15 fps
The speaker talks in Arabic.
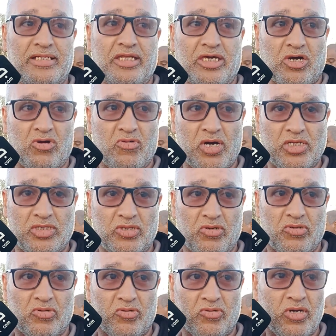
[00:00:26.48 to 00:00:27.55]
لا الاخوان
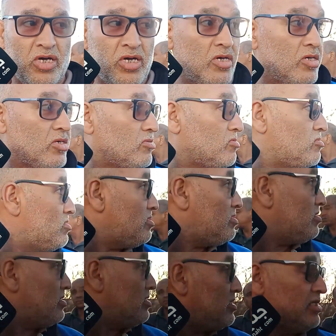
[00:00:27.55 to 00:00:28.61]
ديالو
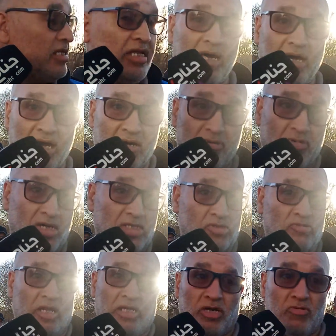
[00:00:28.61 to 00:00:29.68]
آه، لا الاخوات
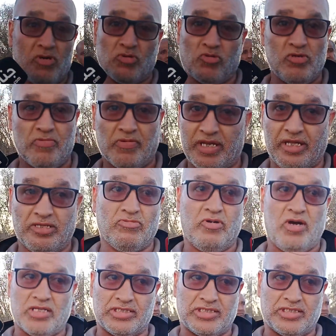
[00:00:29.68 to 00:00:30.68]
ولا الاخوان كلهم كان عندهم واحد